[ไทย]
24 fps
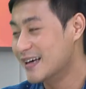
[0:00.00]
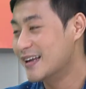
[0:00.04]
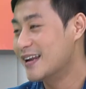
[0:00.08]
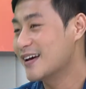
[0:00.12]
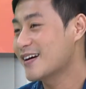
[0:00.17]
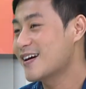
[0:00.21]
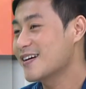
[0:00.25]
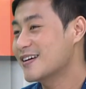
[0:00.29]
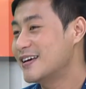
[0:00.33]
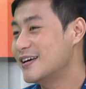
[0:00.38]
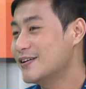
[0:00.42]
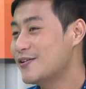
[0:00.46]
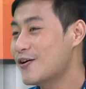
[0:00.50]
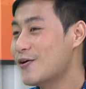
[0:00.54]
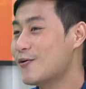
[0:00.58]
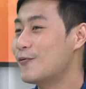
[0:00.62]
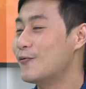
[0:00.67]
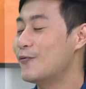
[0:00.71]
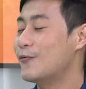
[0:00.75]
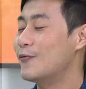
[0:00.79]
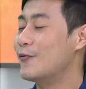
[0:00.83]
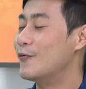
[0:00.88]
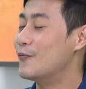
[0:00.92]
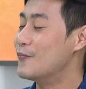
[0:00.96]
เลยแล้วก็คิดว่า
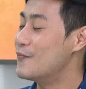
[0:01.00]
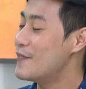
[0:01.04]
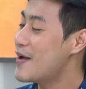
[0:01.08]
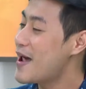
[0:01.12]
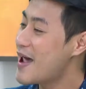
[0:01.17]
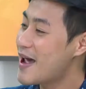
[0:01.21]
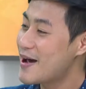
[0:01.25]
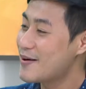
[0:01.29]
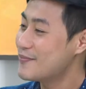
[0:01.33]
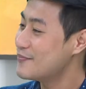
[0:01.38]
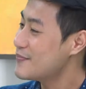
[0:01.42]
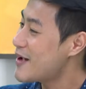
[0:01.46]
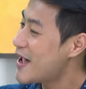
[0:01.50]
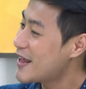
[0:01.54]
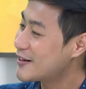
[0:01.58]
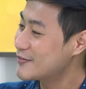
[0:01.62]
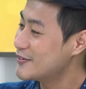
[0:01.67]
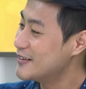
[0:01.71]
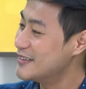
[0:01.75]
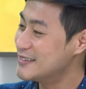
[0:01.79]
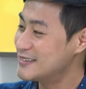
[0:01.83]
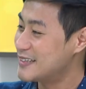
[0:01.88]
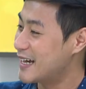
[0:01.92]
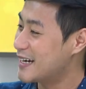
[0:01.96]
โอ้แม่แม่ต้
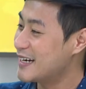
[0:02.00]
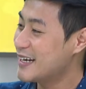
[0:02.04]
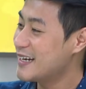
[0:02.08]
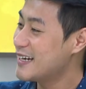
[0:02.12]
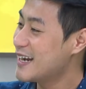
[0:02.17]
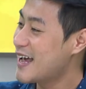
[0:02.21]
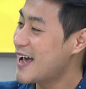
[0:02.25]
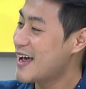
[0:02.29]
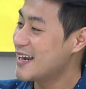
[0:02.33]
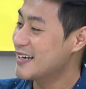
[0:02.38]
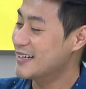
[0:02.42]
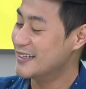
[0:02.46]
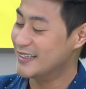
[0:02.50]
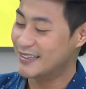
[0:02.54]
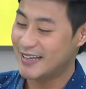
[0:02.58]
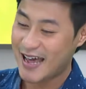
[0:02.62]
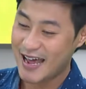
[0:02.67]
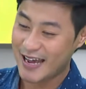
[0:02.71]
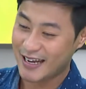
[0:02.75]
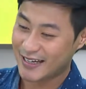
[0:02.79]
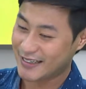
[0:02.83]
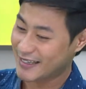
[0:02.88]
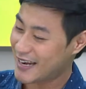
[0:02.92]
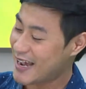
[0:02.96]
องดีใจแน่ๆเลย
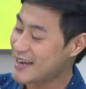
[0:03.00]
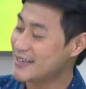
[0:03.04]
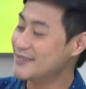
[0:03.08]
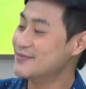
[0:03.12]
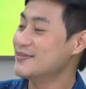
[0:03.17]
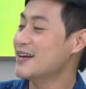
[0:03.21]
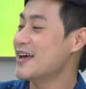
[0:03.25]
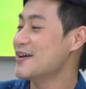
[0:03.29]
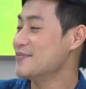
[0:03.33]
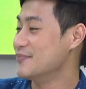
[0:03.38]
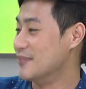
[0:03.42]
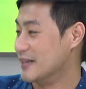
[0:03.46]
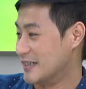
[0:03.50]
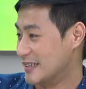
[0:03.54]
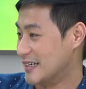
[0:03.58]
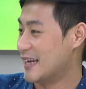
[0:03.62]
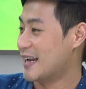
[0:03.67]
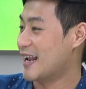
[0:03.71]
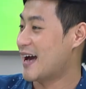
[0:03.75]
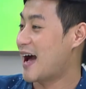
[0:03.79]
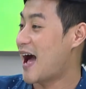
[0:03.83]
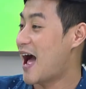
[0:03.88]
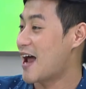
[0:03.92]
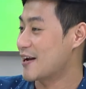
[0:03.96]
ได้ได้ได้หมึกใน
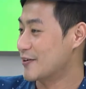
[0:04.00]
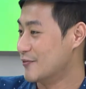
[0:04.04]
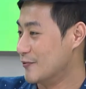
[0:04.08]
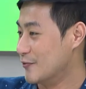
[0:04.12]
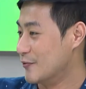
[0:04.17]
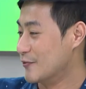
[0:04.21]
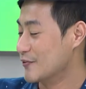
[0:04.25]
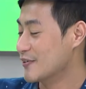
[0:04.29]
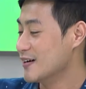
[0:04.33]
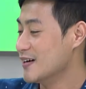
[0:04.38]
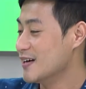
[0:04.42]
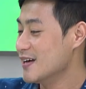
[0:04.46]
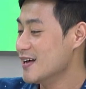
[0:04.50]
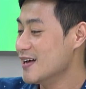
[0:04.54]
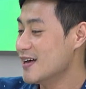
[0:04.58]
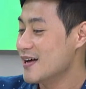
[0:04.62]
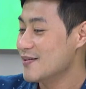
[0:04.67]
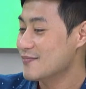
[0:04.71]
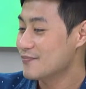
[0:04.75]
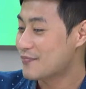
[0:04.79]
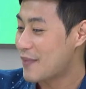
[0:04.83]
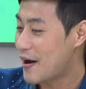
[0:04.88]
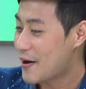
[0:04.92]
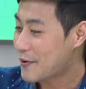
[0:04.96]
ราคาถูก
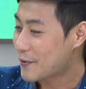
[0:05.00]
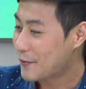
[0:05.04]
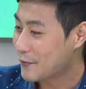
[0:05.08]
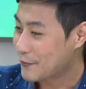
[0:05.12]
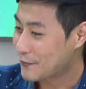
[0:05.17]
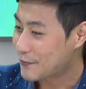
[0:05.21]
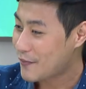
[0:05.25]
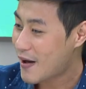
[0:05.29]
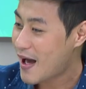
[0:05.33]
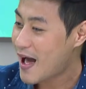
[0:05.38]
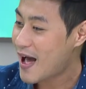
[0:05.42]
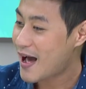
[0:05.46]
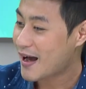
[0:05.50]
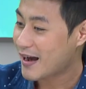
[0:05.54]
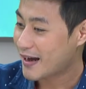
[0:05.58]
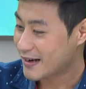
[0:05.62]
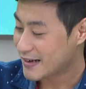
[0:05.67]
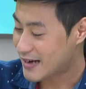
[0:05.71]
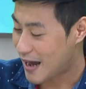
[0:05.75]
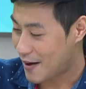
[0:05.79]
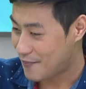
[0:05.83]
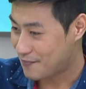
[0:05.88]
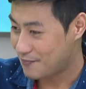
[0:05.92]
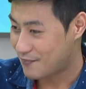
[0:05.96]
ปรากฏว่า
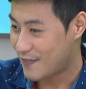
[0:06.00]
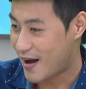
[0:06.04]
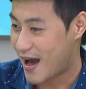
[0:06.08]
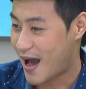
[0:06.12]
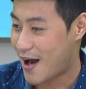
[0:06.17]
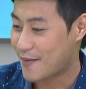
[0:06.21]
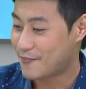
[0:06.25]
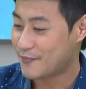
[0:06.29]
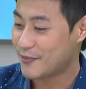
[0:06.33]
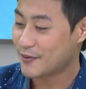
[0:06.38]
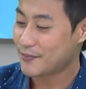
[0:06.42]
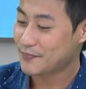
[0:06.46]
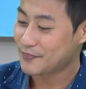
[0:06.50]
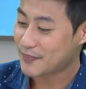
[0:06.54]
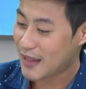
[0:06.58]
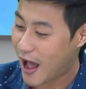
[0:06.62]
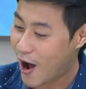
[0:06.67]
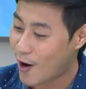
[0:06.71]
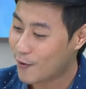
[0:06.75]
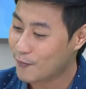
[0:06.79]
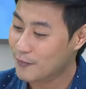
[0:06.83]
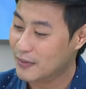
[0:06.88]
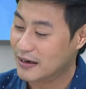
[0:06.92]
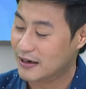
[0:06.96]
กลับมาปุ๊บ
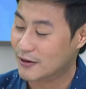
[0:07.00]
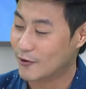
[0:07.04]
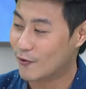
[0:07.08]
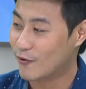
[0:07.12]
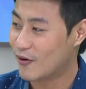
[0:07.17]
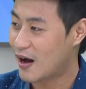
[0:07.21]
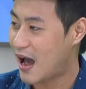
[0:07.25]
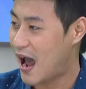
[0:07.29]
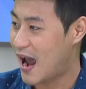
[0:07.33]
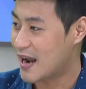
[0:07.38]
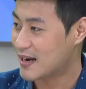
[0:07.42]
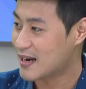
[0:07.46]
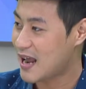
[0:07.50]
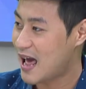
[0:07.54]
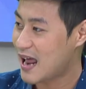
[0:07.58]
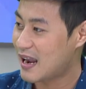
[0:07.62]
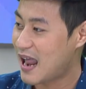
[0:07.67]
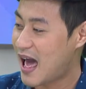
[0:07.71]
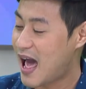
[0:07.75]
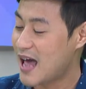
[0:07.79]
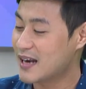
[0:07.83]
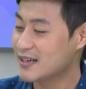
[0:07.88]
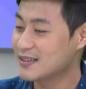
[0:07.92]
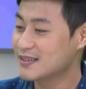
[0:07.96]
เอาหมึกลงขายหน้า
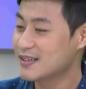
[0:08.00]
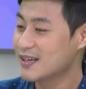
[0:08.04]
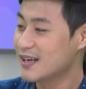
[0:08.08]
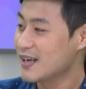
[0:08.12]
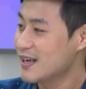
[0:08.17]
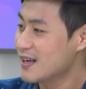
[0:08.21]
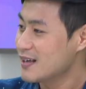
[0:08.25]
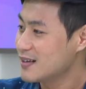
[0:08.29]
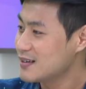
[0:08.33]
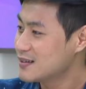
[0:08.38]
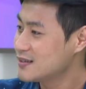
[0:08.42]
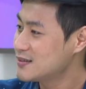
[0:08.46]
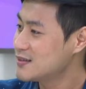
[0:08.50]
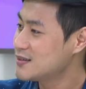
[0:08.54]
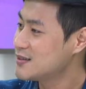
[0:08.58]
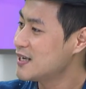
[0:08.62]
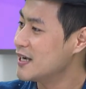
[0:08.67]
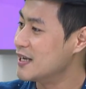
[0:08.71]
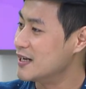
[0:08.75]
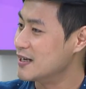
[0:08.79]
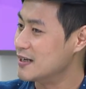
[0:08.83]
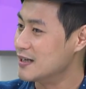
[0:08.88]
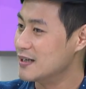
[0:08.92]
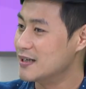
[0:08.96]
ร้าน
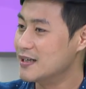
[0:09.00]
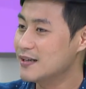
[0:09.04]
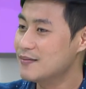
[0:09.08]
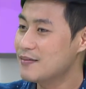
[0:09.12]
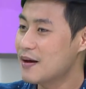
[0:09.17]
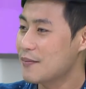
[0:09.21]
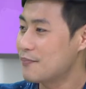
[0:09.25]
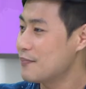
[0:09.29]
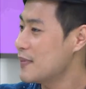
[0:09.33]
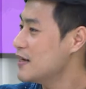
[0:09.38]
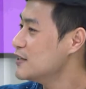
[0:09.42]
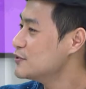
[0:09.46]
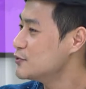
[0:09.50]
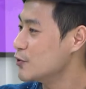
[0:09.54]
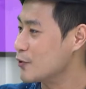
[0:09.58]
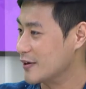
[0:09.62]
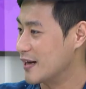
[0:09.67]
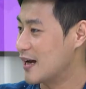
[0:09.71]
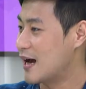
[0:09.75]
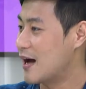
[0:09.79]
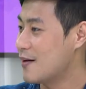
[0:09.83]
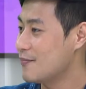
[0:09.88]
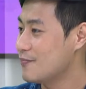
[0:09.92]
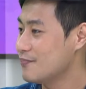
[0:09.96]
กลิ่นที่แบบไม่สด
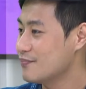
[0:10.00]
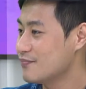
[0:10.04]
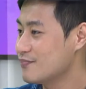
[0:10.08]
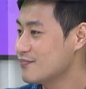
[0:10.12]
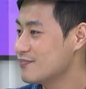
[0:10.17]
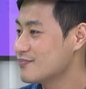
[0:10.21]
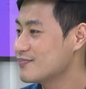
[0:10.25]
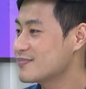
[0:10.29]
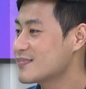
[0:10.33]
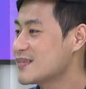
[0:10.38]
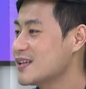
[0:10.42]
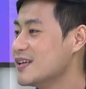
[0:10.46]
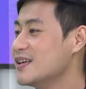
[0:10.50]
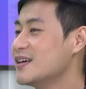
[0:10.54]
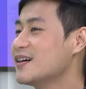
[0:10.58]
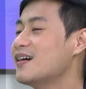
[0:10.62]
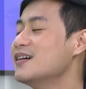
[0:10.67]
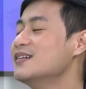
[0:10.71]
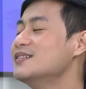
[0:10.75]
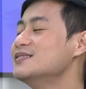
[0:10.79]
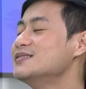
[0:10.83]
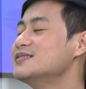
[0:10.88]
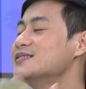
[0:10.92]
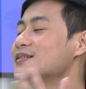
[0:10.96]
นะครับตี
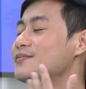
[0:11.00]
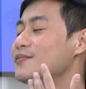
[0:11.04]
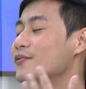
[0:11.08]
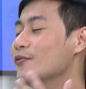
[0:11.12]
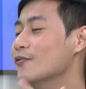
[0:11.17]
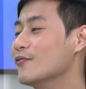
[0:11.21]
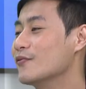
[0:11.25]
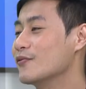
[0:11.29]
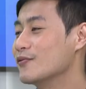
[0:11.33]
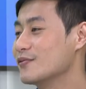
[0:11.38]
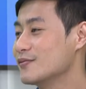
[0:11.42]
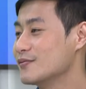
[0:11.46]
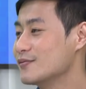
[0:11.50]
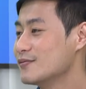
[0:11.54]
ขึ้นจมูก